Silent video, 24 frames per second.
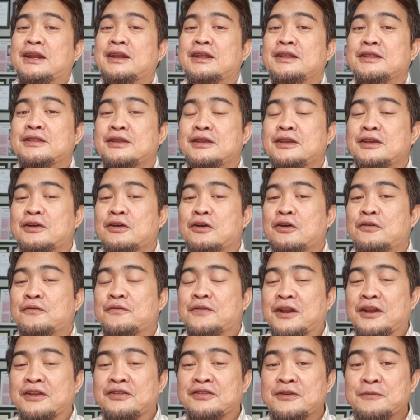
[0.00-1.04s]
nanti
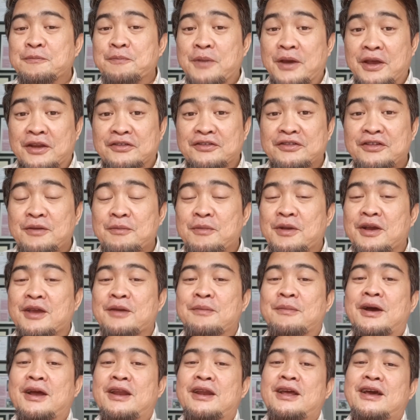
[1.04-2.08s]
konferensi persnya
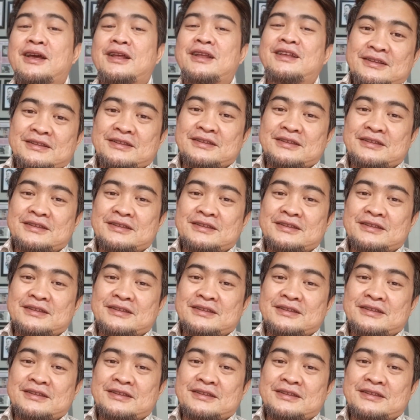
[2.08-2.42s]
bagaimana.